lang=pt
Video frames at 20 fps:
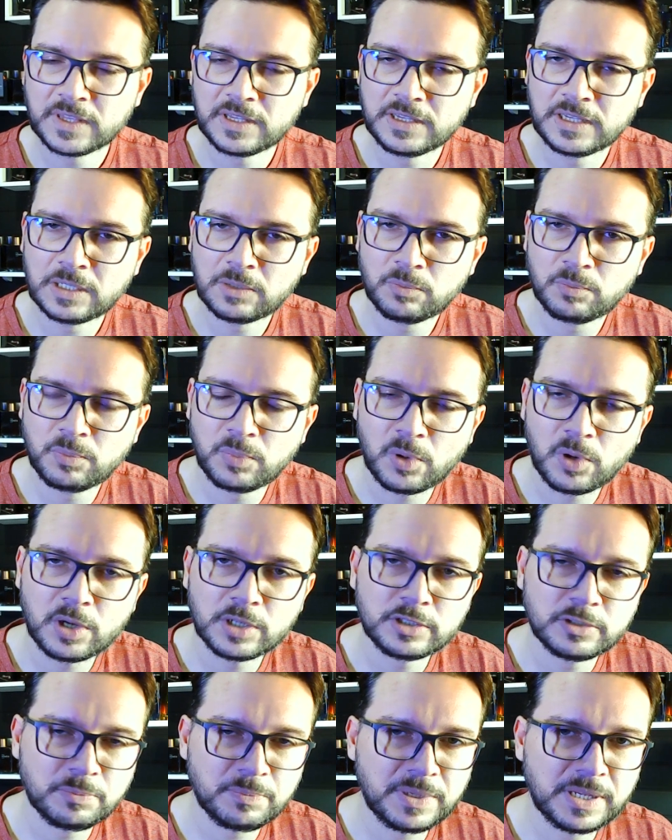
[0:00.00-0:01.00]
Não
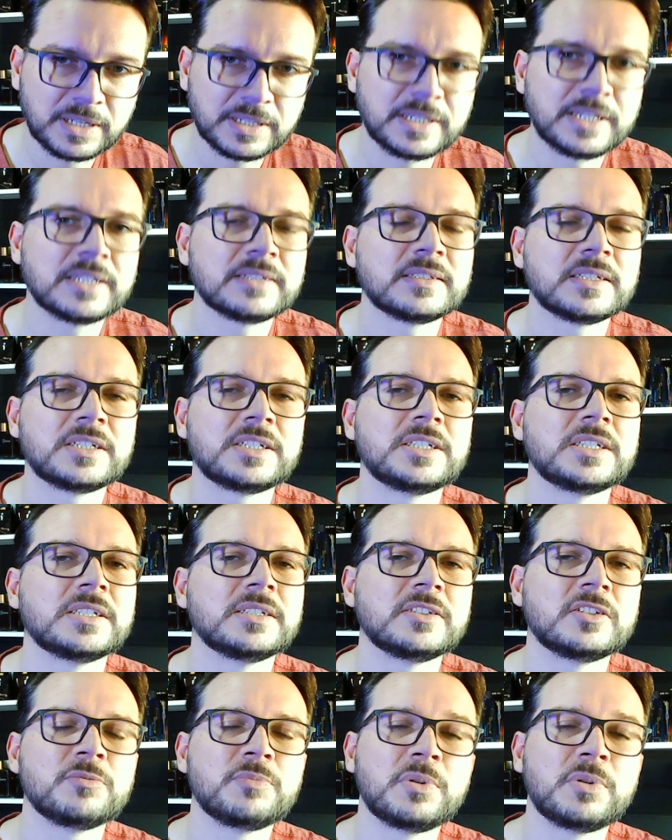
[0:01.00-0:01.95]
pode perder essa chance.